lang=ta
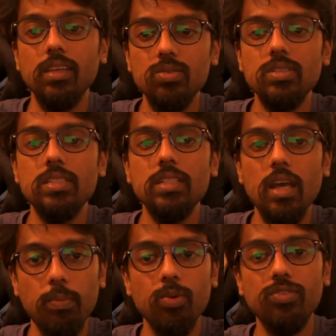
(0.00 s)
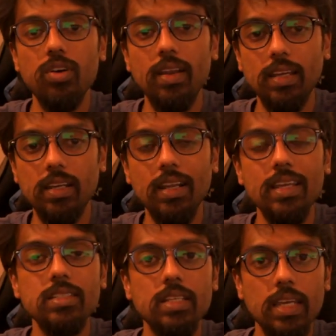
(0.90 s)
யூஜிசி அப்ரூவ்ட் ஆர்
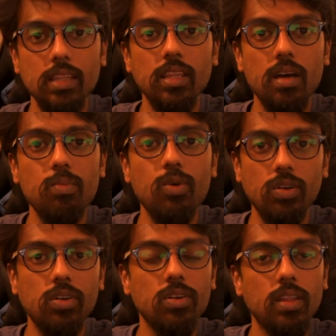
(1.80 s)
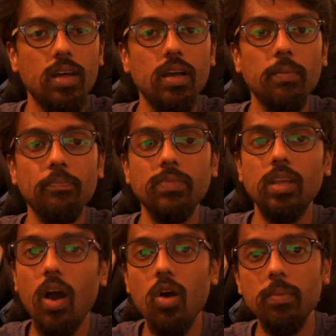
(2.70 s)
ரெக்கக்னைஸ்டு இருந்தால் மட்டும் தான்
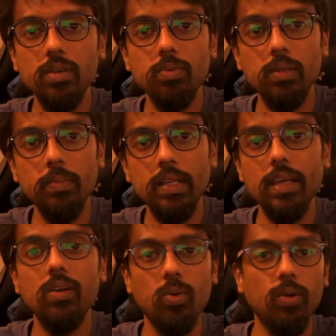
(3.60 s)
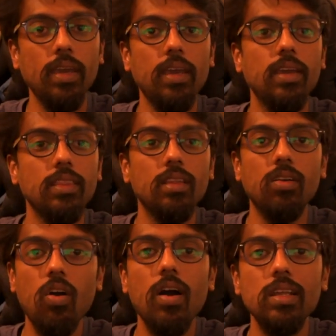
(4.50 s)
கவர்மெண்ட் வில் பி லைக் ஓகே இந்த
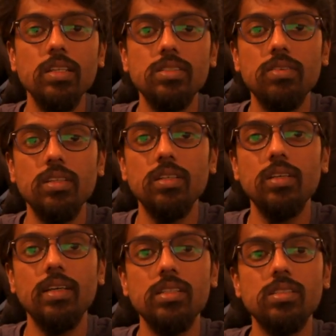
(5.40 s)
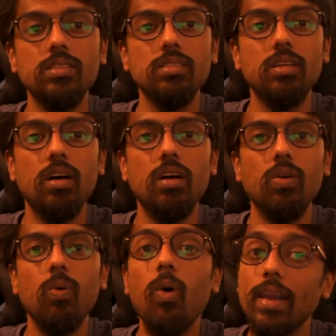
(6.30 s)
காலேஜ் வந்து இஸ்
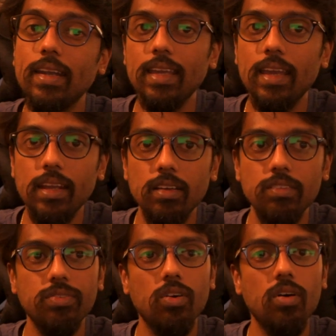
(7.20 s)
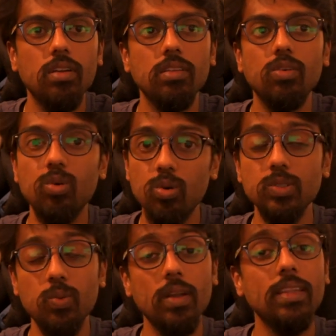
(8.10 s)
குவாலிட்டி எனஃப் ஆர் த
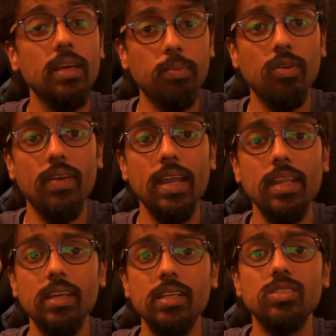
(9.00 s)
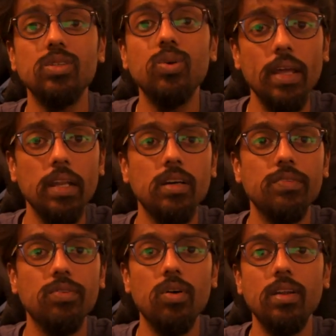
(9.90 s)
கோர்ஸ் ஒர்த் தேர் ப்ரொவைடிங் இஸ் குட்
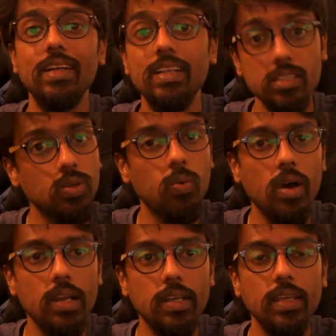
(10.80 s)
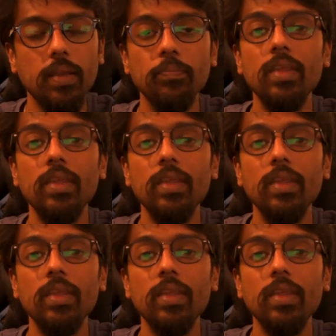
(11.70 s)
எனஃப் ஆர் இட் இஸ் குவாலிட்டி